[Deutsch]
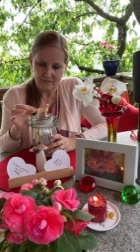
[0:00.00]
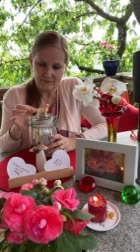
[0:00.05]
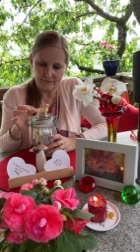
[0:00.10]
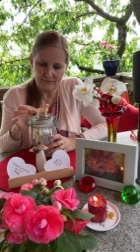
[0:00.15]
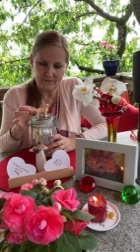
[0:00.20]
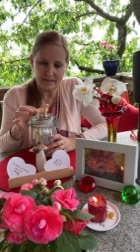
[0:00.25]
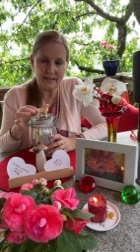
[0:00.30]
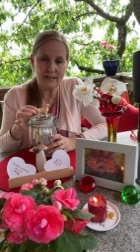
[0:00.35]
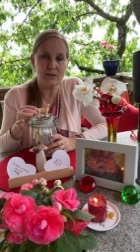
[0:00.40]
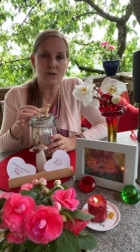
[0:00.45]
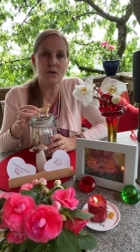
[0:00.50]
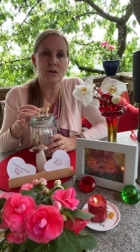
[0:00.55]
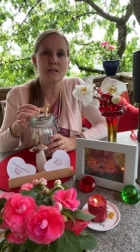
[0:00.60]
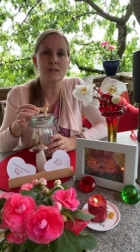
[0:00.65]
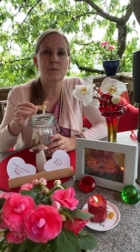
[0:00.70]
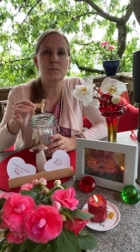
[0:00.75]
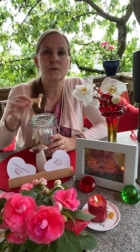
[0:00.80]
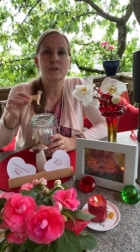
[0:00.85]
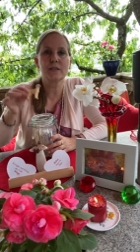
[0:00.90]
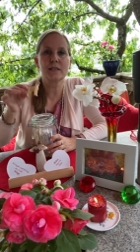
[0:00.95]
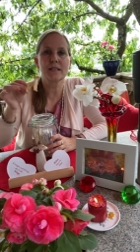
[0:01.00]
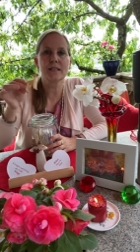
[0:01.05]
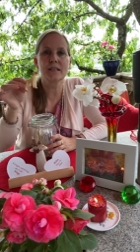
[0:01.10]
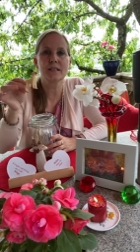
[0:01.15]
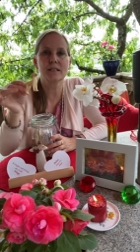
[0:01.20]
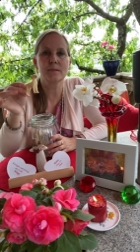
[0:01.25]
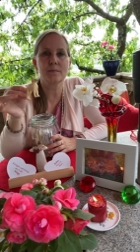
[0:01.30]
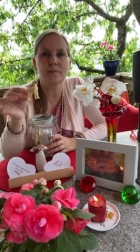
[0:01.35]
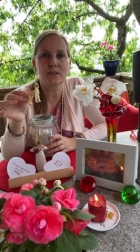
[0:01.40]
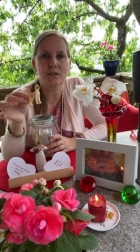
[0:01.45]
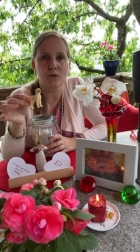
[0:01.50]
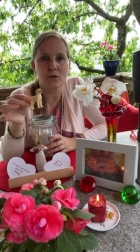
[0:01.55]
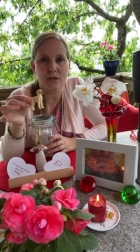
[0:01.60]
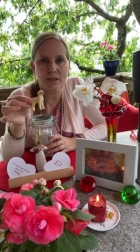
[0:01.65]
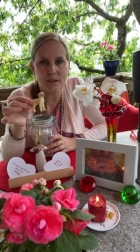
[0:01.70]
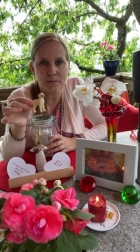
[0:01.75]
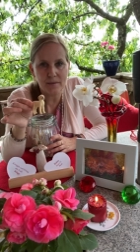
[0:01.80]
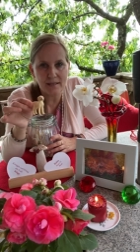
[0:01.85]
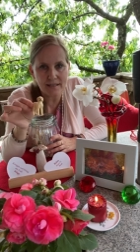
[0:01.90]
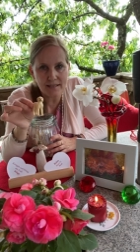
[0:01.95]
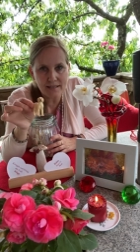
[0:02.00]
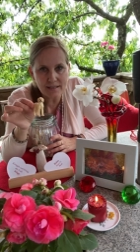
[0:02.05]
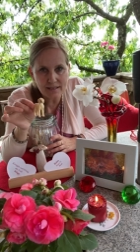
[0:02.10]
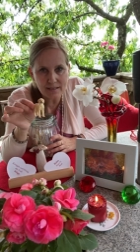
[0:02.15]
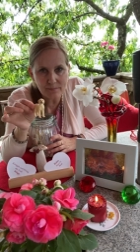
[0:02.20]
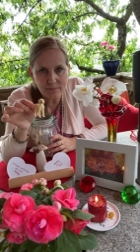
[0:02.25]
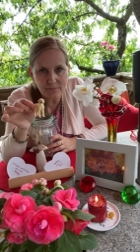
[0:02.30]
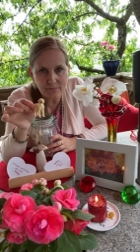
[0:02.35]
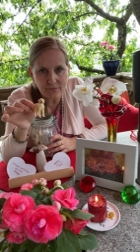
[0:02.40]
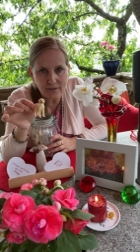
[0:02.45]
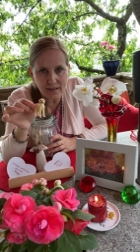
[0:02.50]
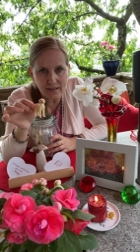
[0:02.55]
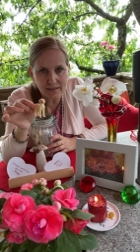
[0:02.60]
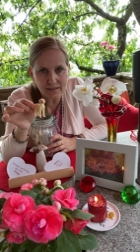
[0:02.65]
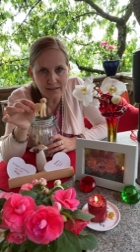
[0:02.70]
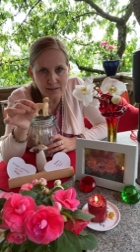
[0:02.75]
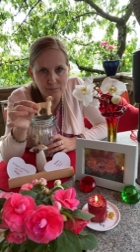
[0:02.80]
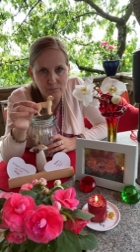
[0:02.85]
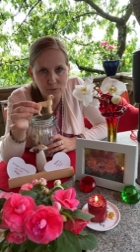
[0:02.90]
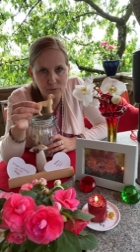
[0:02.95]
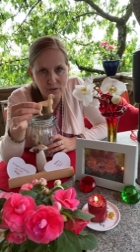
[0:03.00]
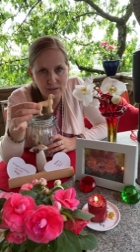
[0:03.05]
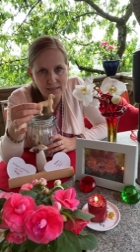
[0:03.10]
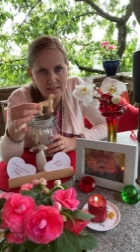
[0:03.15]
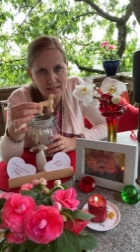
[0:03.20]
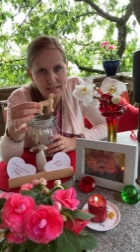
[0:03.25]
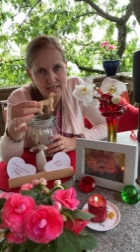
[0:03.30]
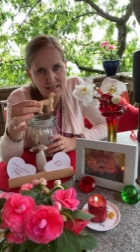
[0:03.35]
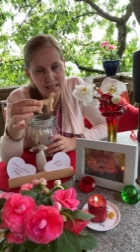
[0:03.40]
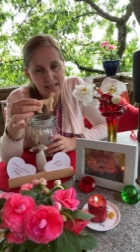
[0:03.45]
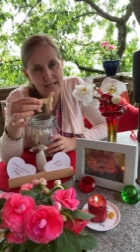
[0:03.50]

Wer korrespondiert mit euch, meine lieben Waagegeborenen?